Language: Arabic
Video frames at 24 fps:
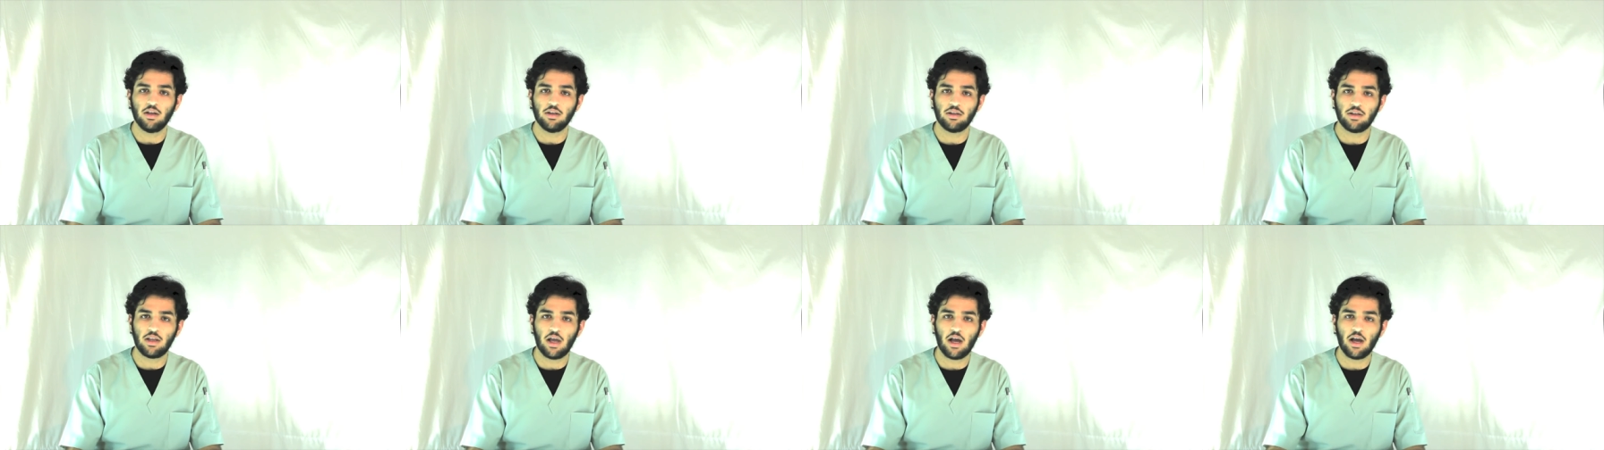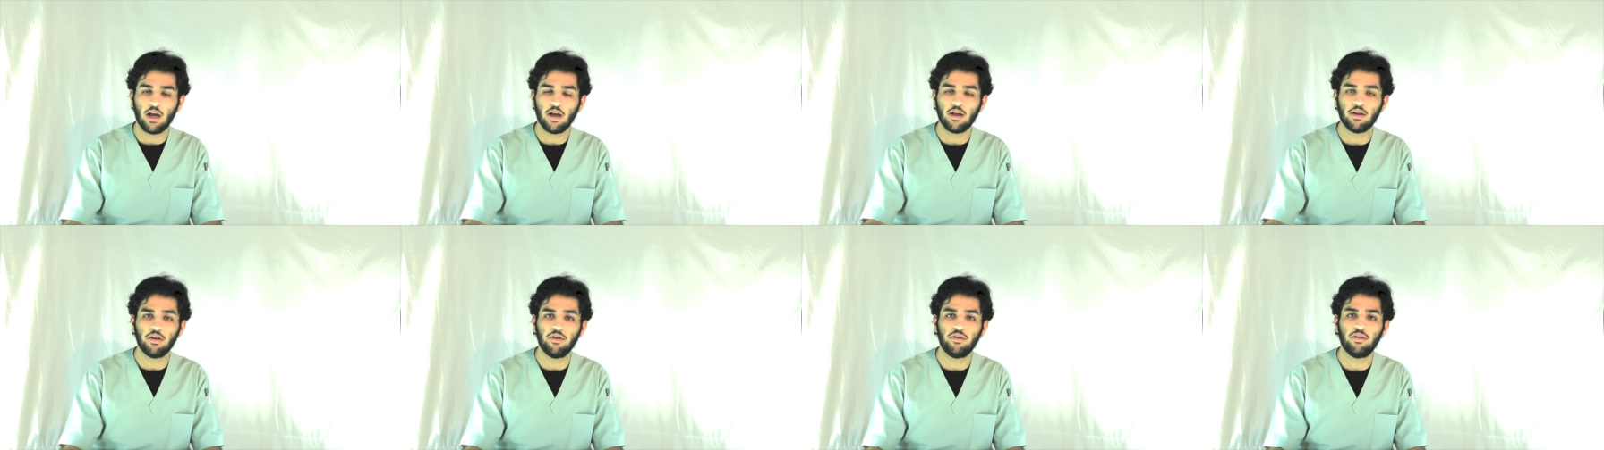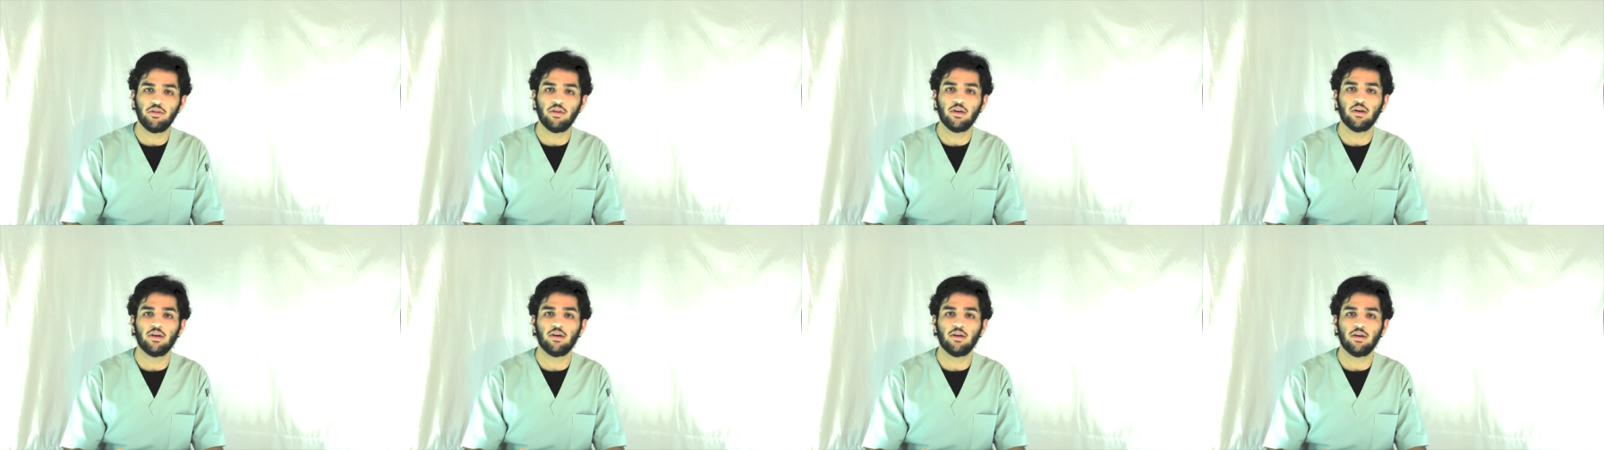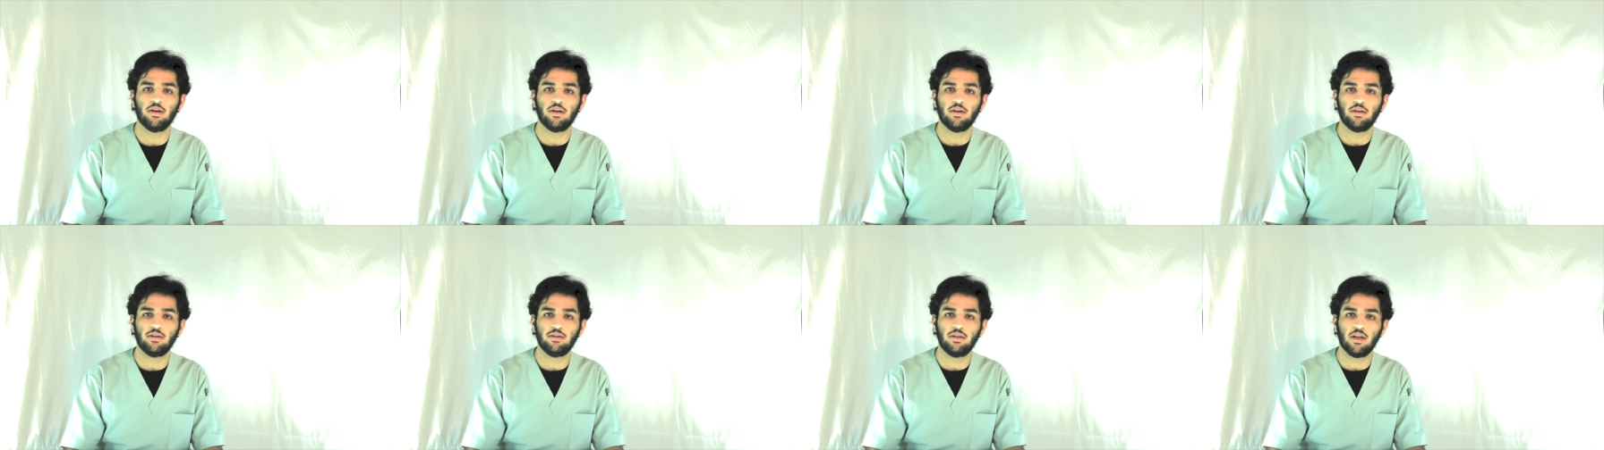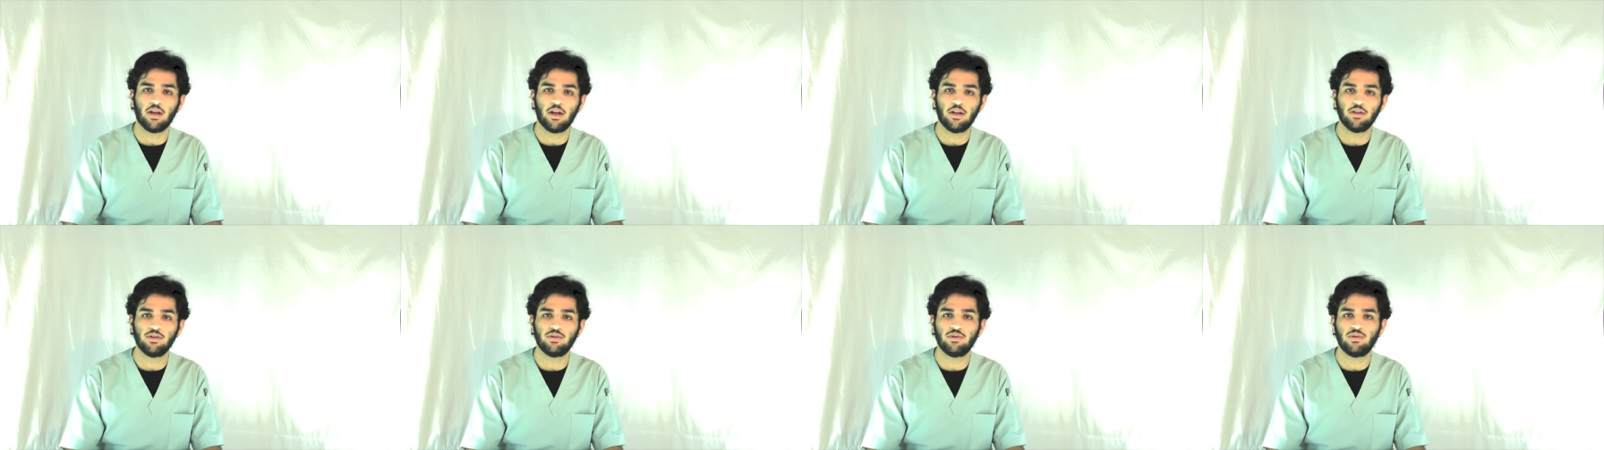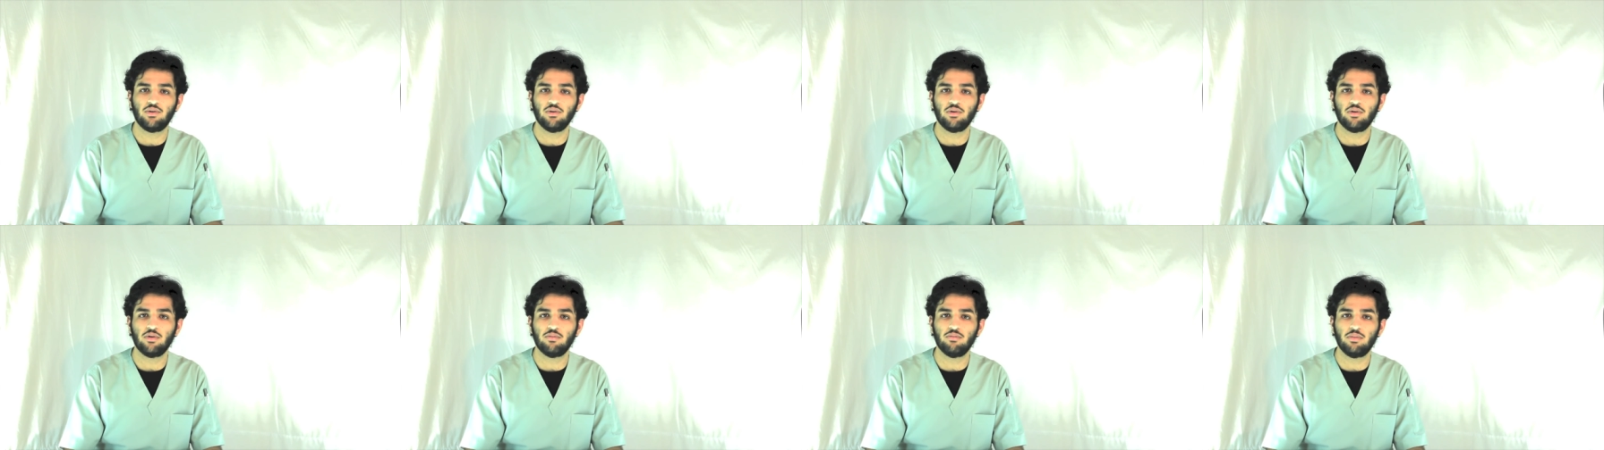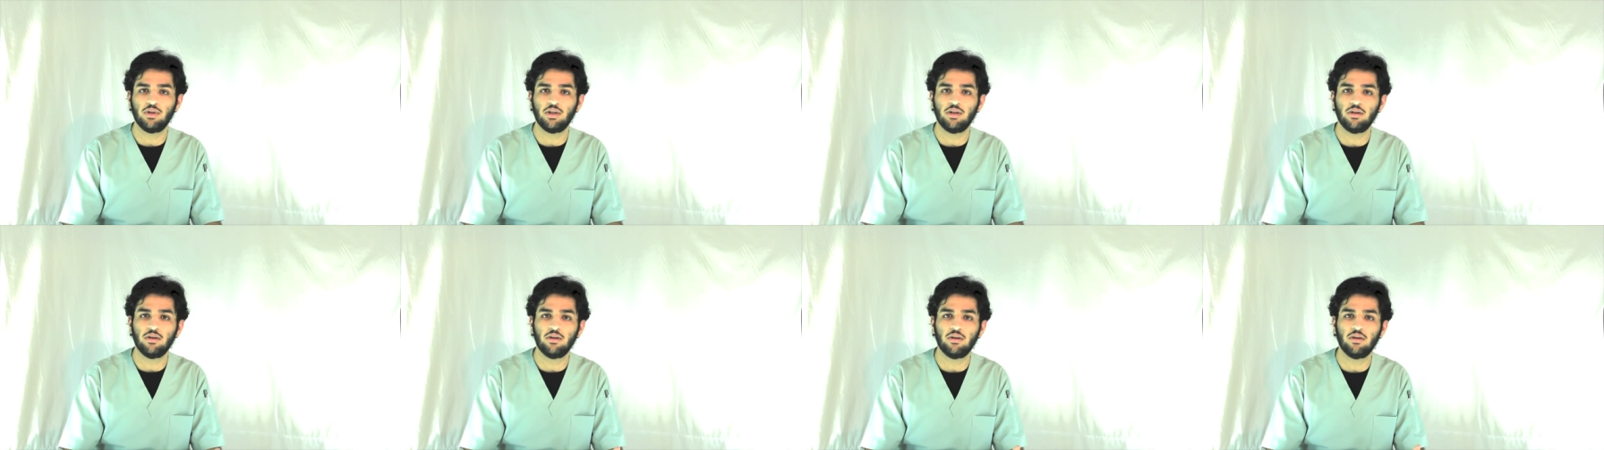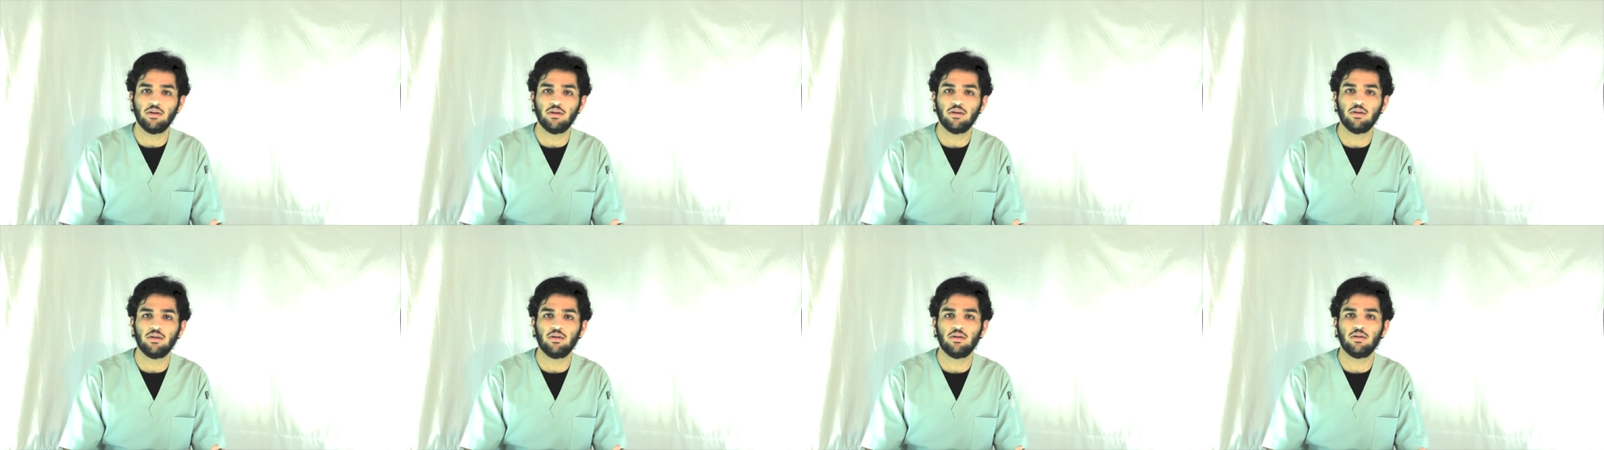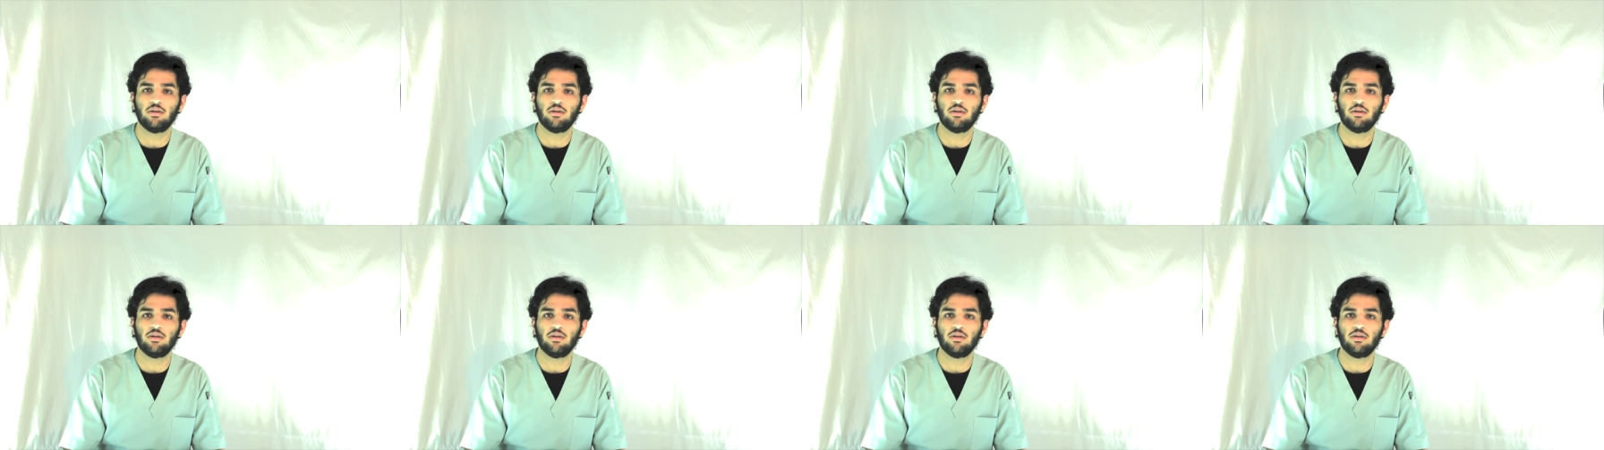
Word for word: تاخذ درجته من